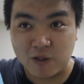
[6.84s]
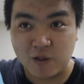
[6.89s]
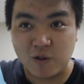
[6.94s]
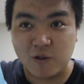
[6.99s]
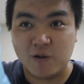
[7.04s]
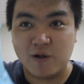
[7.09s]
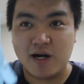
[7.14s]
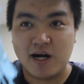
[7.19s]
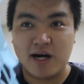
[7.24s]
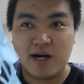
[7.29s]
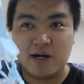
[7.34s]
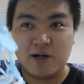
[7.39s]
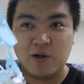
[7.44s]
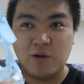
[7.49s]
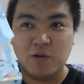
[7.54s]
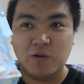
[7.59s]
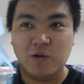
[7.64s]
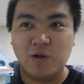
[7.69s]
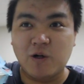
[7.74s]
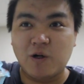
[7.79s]
今日は
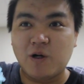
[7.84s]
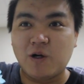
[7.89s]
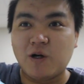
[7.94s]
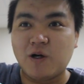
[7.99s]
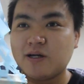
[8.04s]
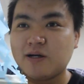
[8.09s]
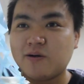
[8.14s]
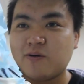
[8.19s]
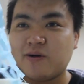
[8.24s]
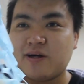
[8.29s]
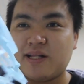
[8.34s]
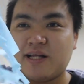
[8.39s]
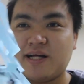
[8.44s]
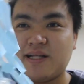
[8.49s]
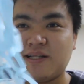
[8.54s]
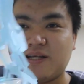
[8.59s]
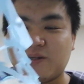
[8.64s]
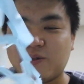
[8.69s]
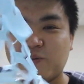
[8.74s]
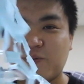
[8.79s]
このこれ
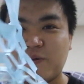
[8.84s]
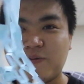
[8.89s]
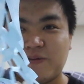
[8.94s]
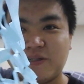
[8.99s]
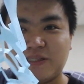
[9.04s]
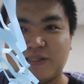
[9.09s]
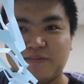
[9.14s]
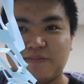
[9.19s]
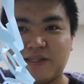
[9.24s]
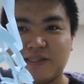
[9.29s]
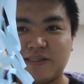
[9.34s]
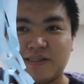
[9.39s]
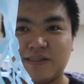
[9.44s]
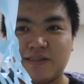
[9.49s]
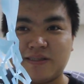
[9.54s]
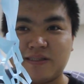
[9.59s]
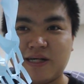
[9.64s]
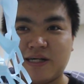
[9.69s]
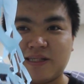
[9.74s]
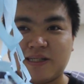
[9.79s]
何だと思いますま
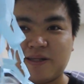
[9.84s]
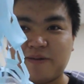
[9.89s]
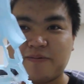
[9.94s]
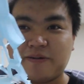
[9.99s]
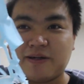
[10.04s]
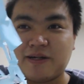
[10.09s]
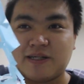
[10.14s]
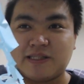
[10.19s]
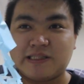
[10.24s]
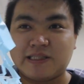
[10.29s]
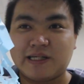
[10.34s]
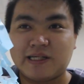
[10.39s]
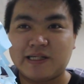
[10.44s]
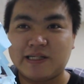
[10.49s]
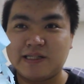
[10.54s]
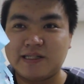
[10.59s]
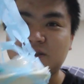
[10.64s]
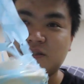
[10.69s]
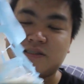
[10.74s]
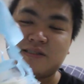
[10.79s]
ず当ててみてください
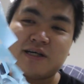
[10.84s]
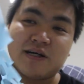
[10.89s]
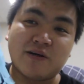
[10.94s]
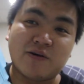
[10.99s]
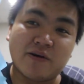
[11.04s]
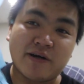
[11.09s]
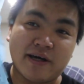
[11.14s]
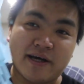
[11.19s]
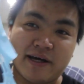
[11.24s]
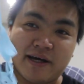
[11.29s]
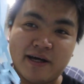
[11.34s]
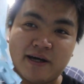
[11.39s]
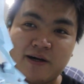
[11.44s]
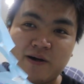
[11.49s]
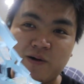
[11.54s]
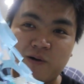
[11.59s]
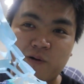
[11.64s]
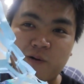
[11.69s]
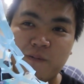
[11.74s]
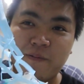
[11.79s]
実はこれ
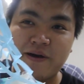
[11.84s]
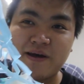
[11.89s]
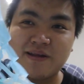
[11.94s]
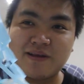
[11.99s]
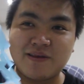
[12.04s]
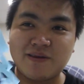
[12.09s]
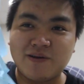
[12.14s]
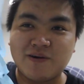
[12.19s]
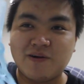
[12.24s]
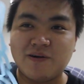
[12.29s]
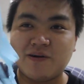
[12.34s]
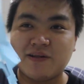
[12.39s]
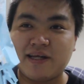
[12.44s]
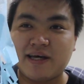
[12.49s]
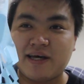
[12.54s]
お弁当